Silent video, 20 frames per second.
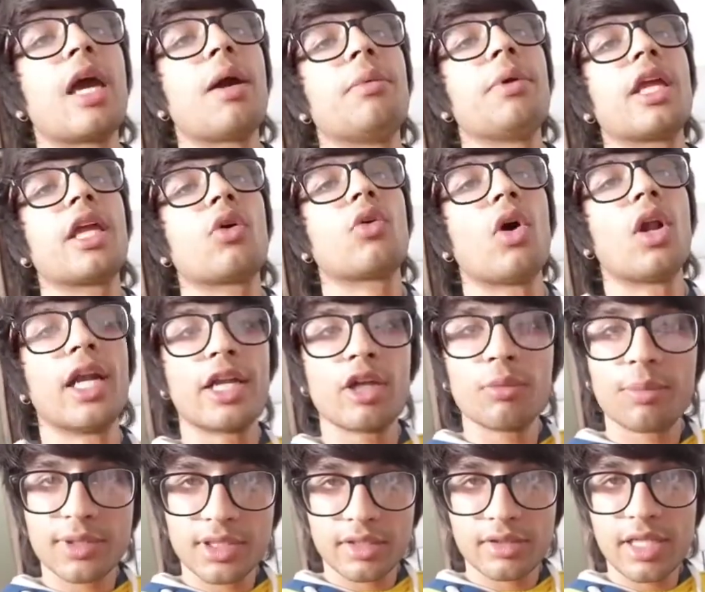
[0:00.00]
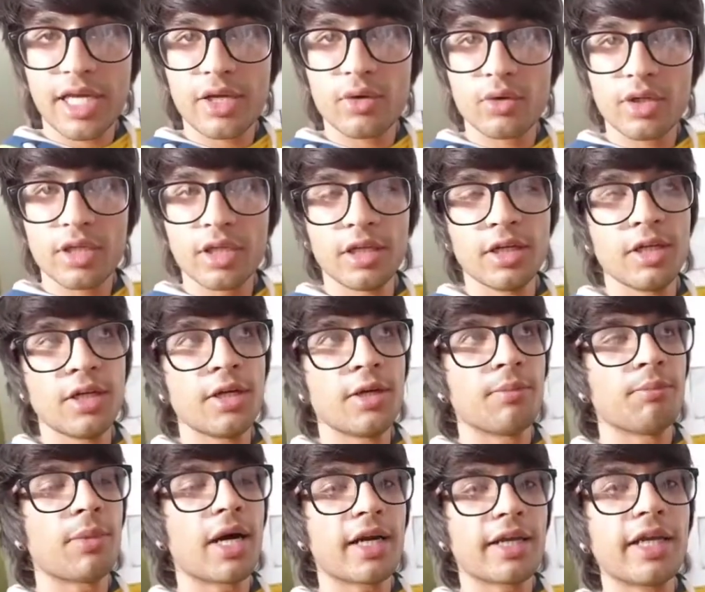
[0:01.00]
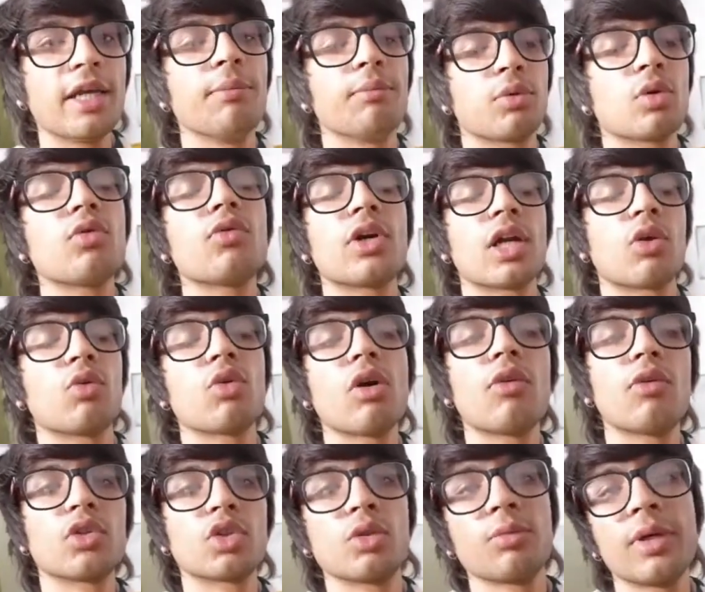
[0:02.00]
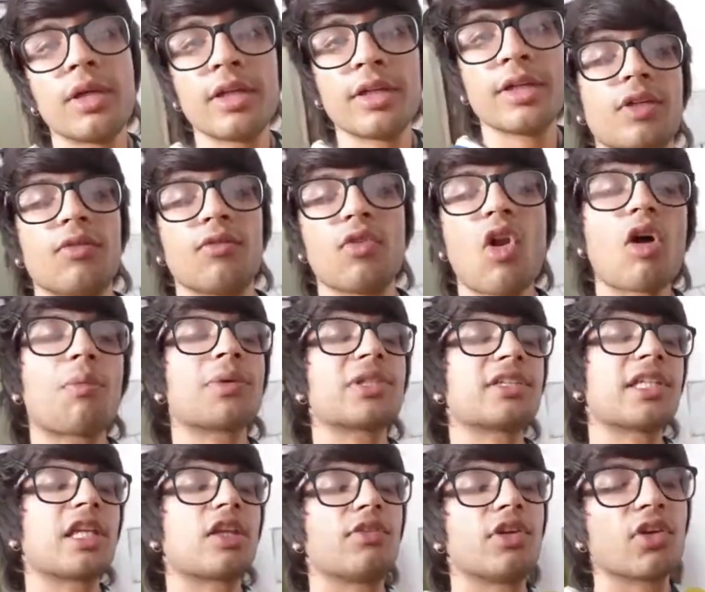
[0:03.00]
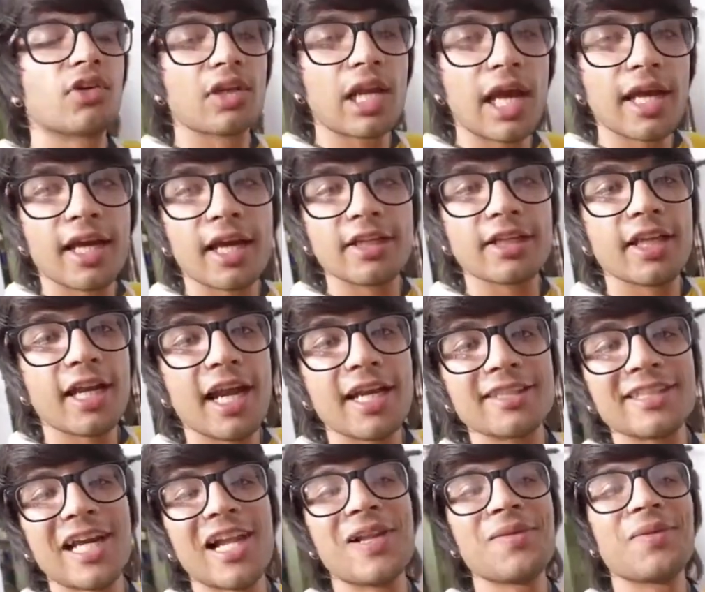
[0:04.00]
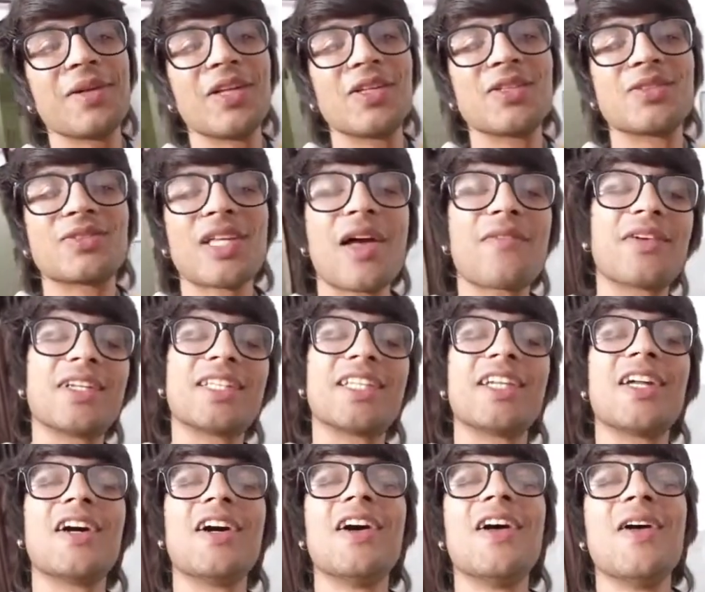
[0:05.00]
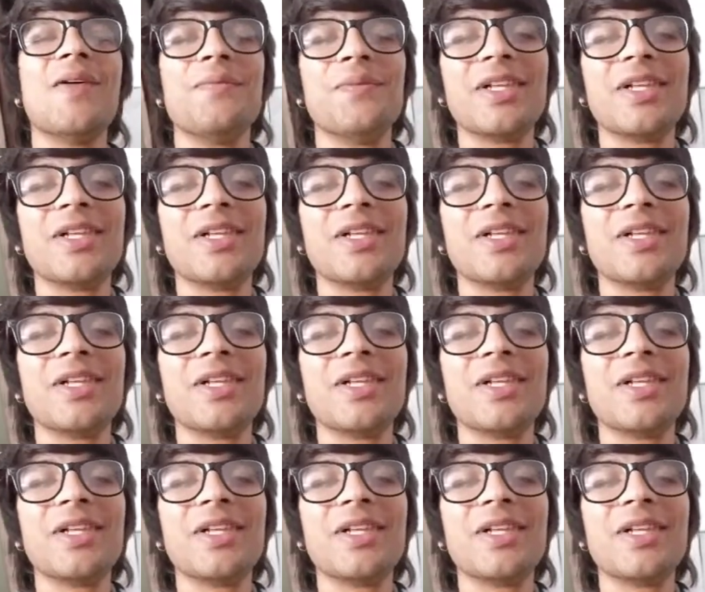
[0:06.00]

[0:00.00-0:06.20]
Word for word: तो कैमरे की क्वालिटी पसंद आई होगी बाकी इंप्रूव कर लूँगा वो तो मैं ब्लॉग पसंद आया तो वीडियो को लाइक कर देना एंड चैनल पर सब्सक्राइब कर देना